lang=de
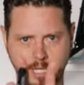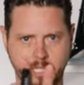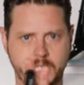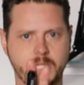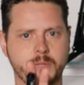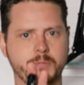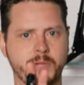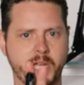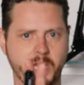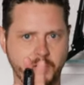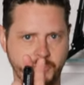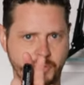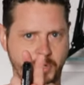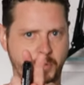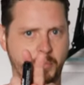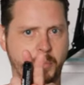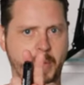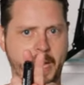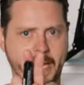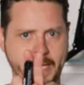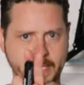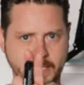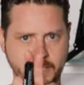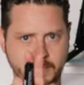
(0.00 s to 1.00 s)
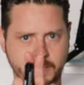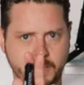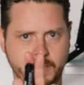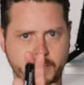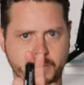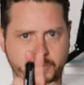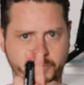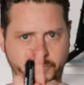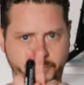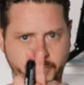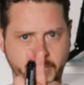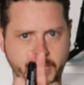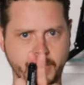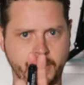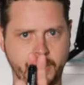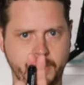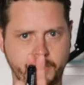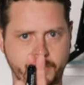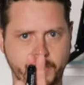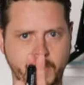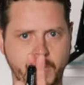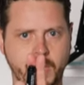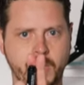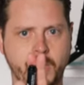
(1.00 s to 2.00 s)
nehmt einfach beide
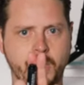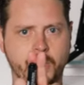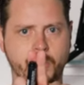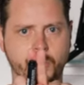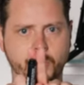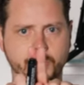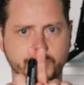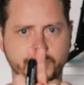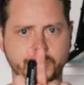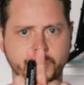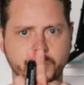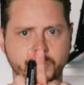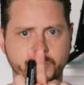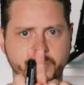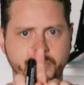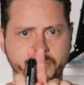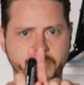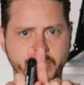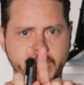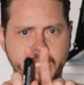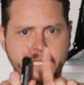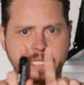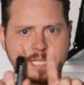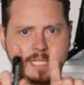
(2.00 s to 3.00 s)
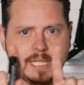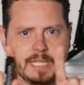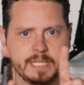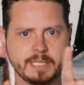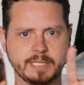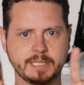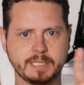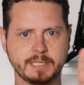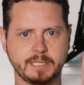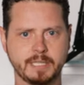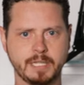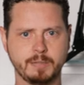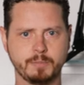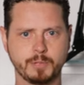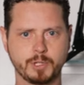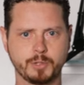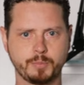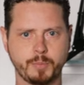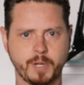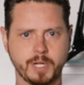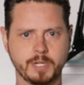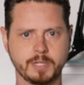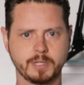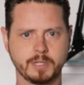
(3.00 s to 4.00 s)
Finger und bewege die jetzt
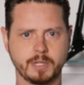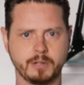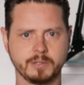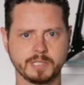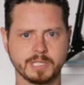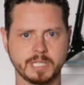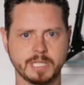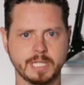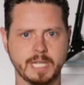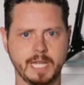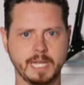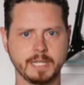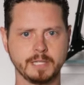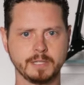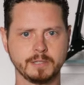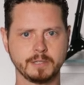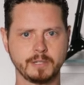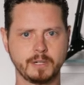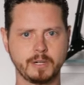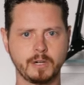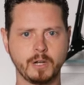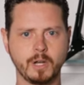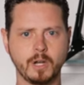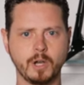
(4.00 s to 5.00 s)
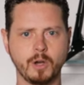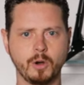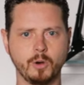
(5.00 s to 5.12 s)
dementsprechend auseinander.